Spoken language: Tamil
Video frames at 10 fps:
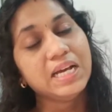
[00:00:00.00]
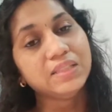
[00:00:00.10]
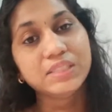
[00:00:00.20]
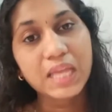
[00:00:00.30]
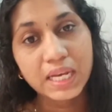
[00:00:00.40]

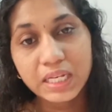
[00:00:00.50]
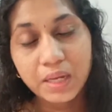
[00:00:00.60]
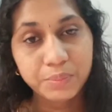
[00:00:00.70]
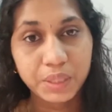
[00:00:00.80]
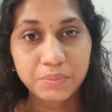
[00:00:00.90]
அது வந்து என்ன
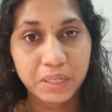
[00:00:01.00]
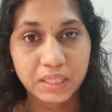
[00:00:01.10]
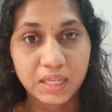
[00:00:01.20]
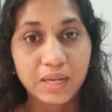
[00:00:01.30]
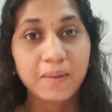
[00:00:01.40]
அப்படின்னு
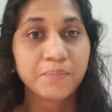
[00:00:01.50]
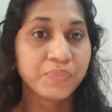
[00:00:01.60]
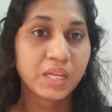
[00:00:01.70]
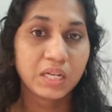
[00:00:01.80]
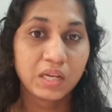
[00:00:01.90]
பார்த்தீங்கன்னா
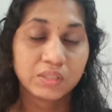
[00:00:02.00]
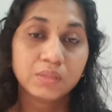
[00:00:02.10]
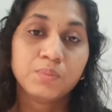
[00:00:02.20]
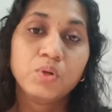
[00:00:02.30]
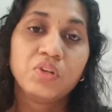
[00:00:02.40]
நீங்கள்
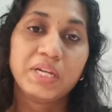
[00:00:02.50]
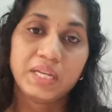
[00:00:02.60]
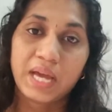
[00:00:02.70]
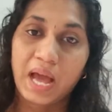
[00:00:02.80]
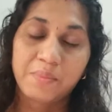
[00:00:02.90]
வந்து புக்
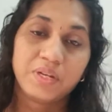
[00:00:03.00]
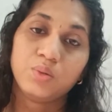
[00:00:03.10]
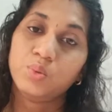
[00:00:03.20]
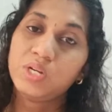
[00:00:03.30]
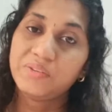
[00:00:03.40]
ரீடிங்
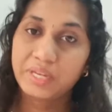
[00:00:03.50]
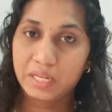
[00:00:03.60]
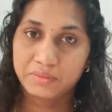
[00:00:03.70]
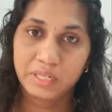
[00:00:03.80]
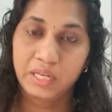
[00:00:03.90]
ஹேபிட்டை
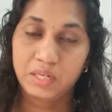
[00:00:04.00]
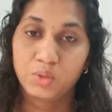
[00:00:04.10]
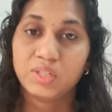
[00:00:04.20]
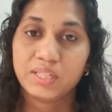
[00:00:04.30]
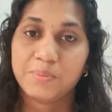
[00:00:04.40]
ஊக்குவிக்கிற
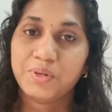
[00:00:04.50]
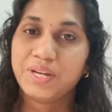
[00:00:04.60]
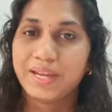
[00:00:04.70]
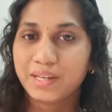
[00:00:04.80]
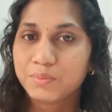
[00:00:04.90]
வகையிலையும் அதுக்கப்புறம்
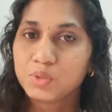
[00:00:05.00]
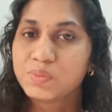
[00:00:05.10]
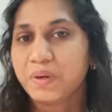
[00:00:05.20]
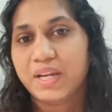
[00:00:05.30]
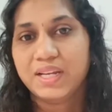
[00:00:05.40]
நிறைய
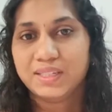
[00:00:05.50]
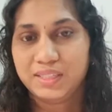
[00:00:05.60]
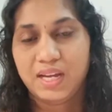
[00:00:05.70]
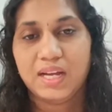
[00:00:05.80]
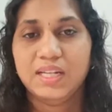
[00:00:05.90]
புக்ஸ்
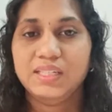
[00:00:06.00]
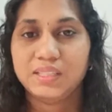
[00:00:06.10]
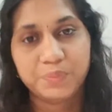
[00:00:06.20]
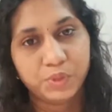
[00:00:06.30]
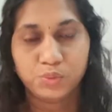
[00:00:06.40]
படிக்கிறதுக்கான
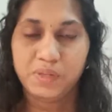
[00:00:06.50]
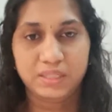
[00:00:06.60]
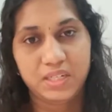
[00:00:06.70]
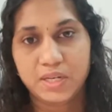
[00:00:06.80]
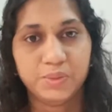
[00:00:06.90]
டிப்ஸும்
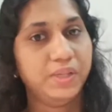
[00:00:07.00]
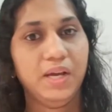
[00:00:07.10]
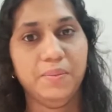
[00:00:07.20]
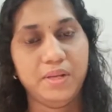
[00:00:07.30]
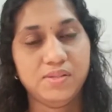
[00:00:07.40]
மாதிரி கொடுங்க
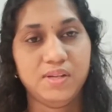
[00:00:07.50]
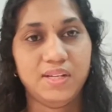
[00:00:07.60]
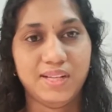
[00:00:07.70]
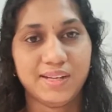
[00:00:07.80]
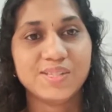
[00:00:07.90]
அப்படின்னு
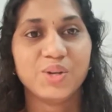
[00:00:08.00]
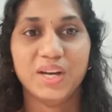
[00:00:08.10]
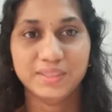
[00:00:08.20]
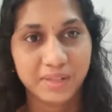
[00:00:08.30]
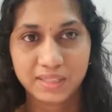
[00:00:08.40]
சொல்லியிருந்தாங்க ஸோ
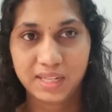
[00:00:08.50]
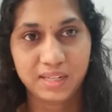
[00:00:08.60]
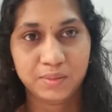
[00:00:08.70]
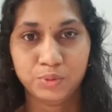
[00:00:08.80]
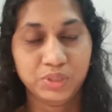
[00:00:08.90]
அதுவாக தான்
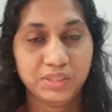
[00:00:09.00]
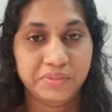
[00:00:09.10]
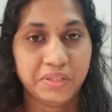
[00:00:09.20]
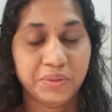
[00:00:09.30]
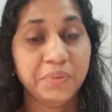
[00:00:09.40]
இருக்க போகுது இந்த
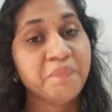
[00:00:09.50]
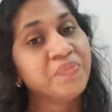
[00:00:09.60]
வீடியோ